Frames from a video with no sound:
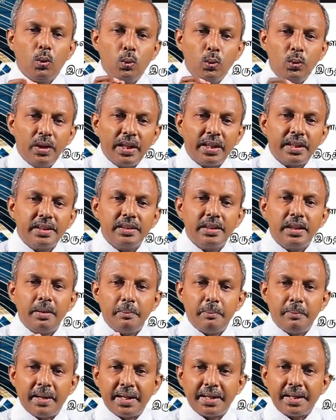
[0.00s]
உலர்ந்த
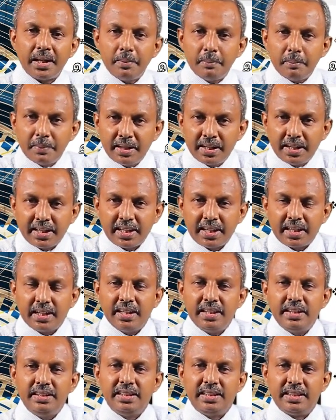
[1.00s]
மர
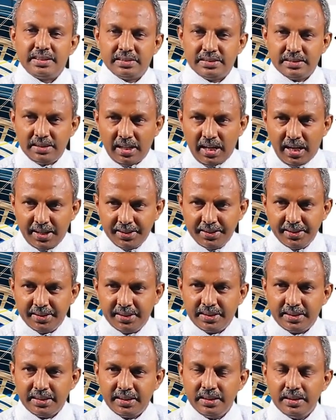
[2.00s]
மேடைகளை நிலத்தில்
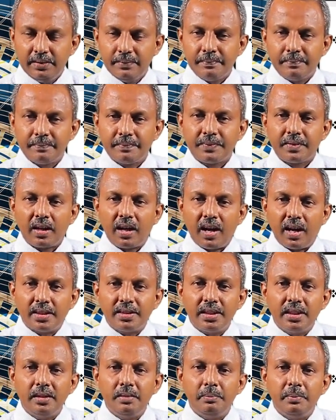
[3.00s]
அடுக்கி
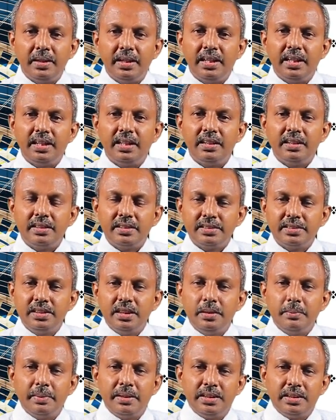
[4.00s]
அதன் மேல்
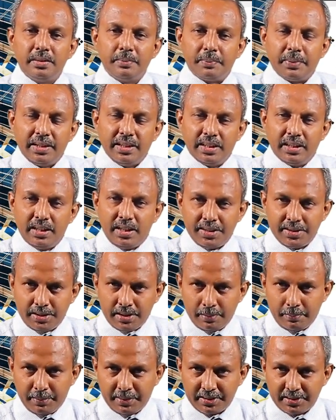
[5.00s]
சீமெந்து பைகள்
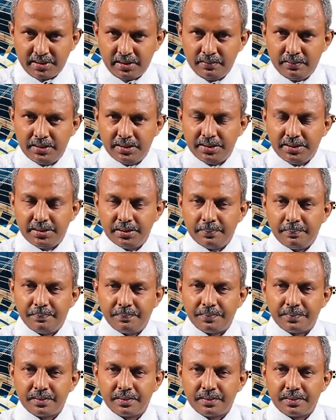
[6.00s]
அடுக்கப்படுதல் வேண்டும்